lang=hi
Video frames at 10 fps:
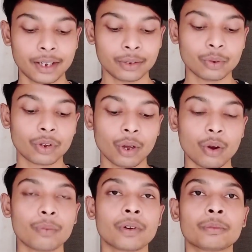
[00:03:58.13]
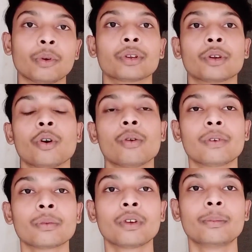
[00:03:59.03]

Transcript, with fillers: हैं जो कि ऑफर बॉल की ऑफर